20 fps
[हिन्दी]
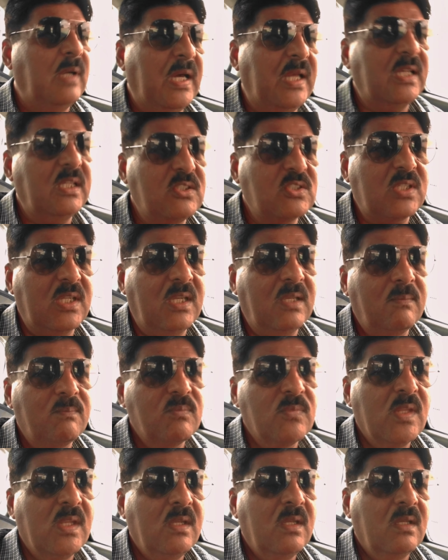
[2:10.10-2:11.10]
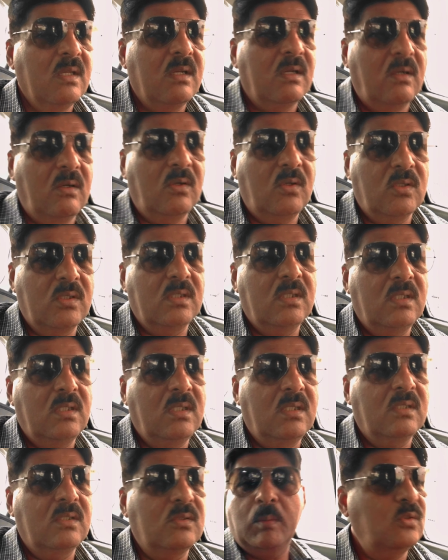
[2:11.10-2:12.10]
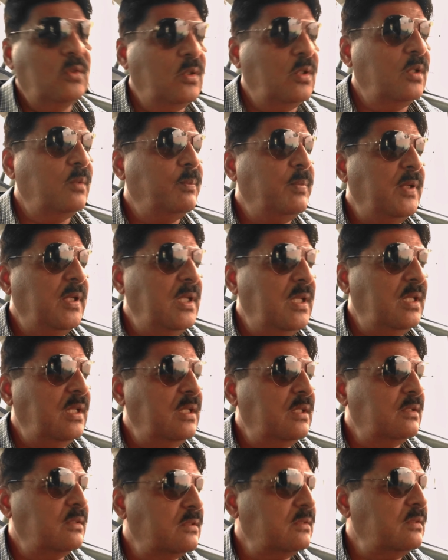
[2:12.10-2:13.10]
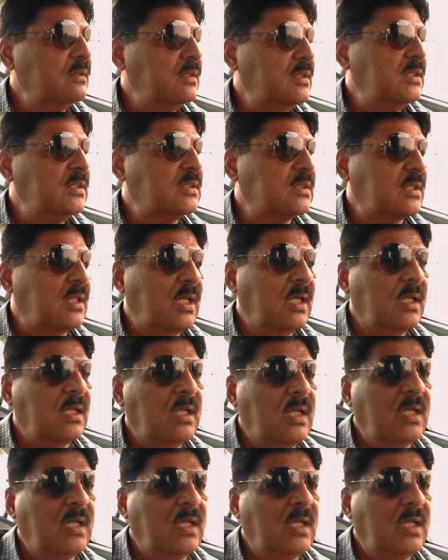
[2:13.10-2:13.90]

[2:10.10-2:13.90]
बारिश है और रोड पे इस तरह